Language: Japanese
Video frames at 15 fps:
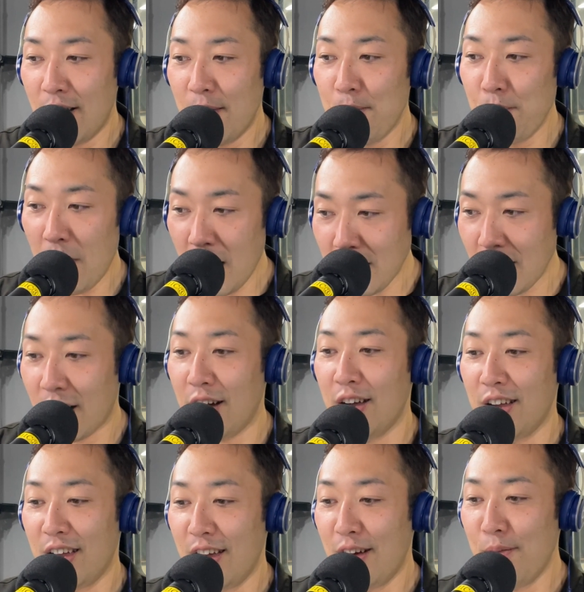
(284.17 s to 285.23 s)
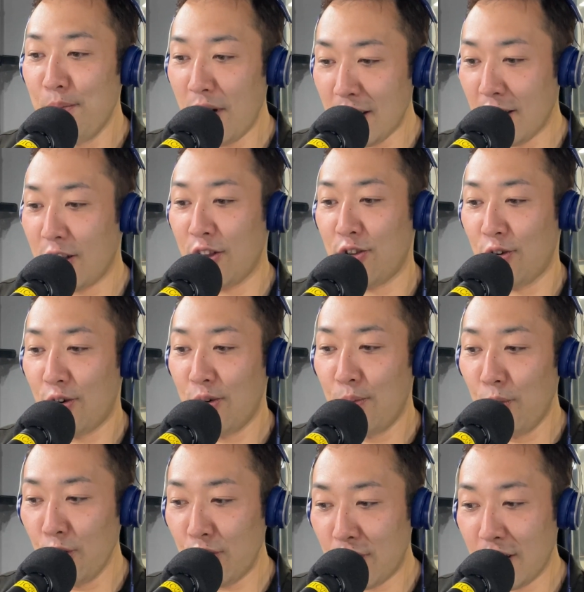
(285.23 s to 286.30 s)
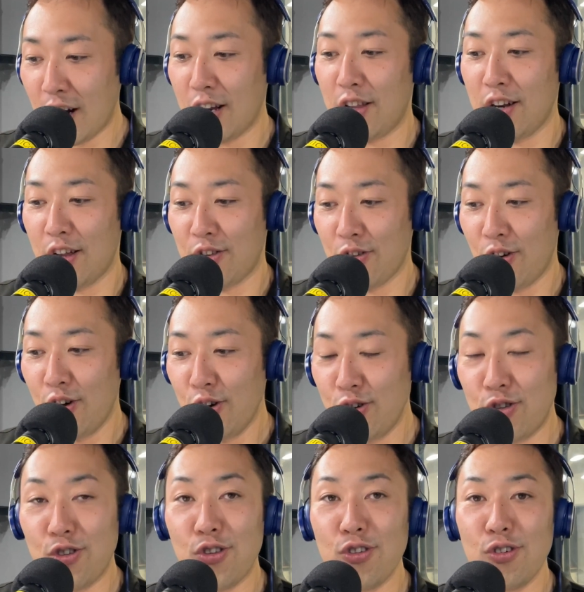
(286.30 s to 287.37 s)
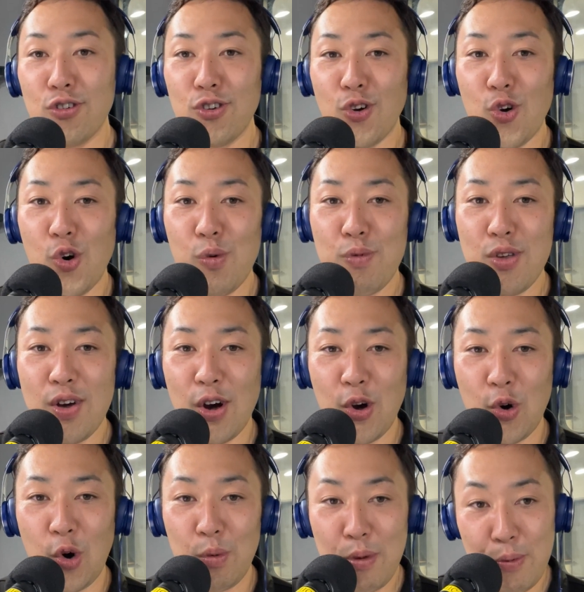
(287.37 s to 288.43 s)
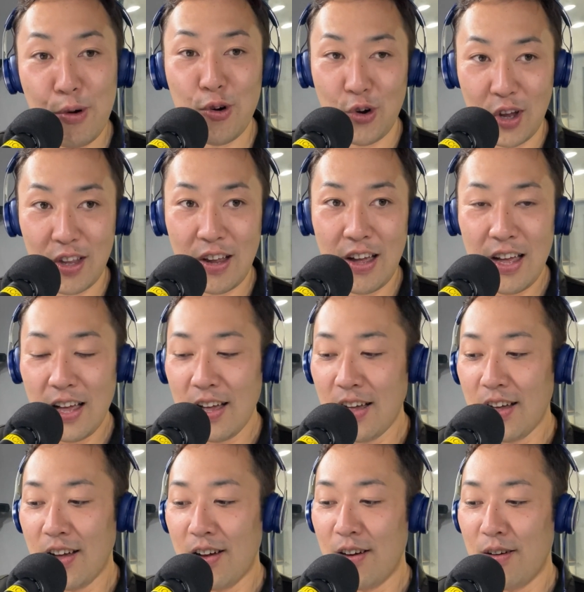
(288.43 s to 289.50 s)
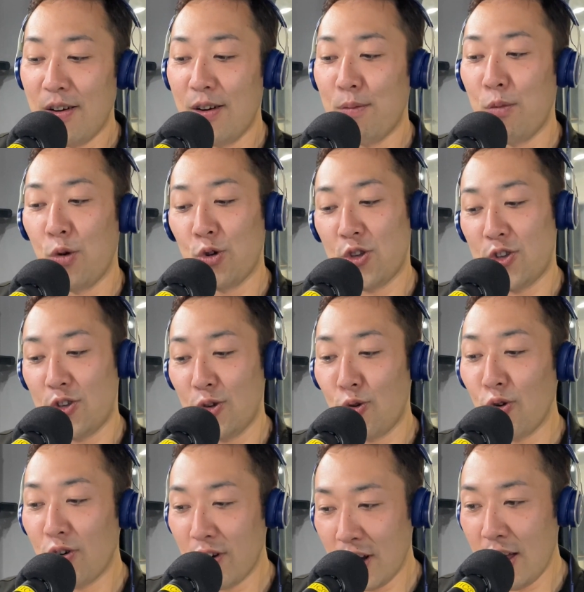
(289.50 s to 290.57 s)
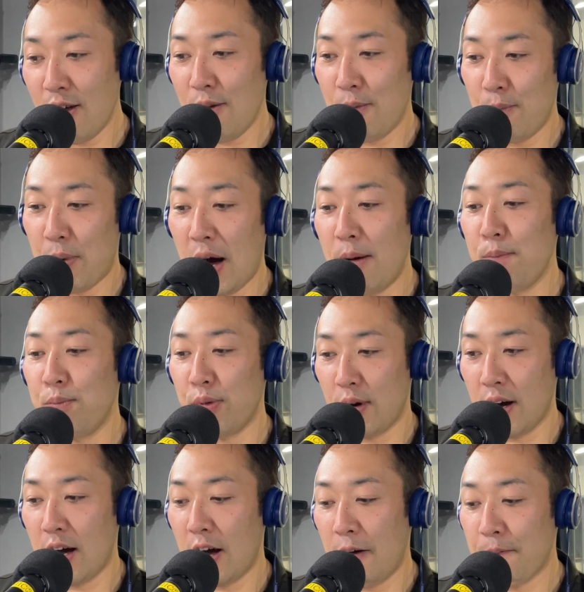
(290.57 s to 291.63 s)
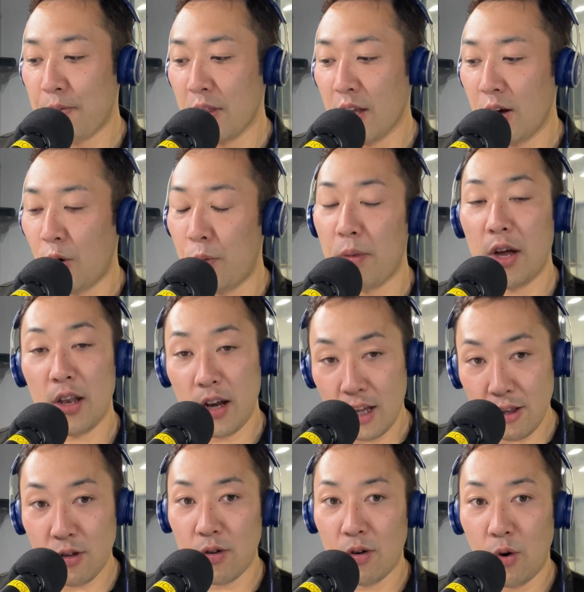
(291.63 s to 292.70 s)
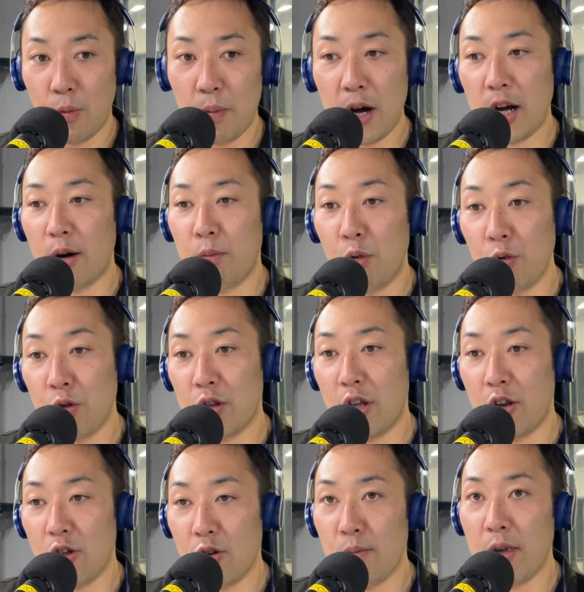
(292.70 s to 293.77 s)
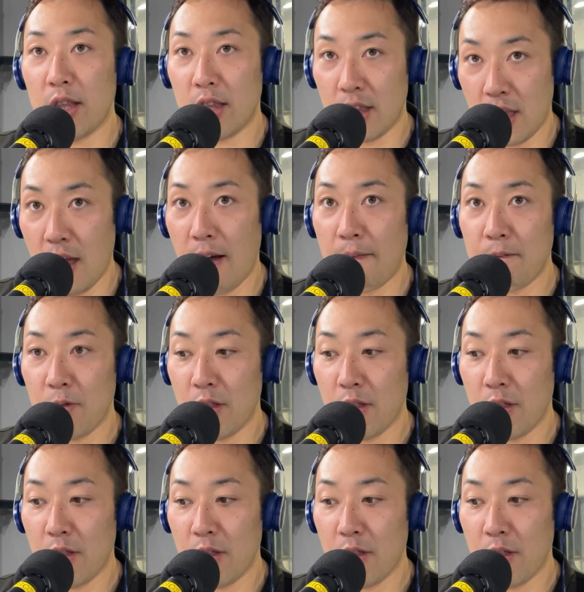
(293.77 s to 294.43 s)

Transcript: まだまだですよ持ってかれてないですよ普通のゴミはゴミ袋へもうすごくねバンプがお前なとお前が持ってる夢って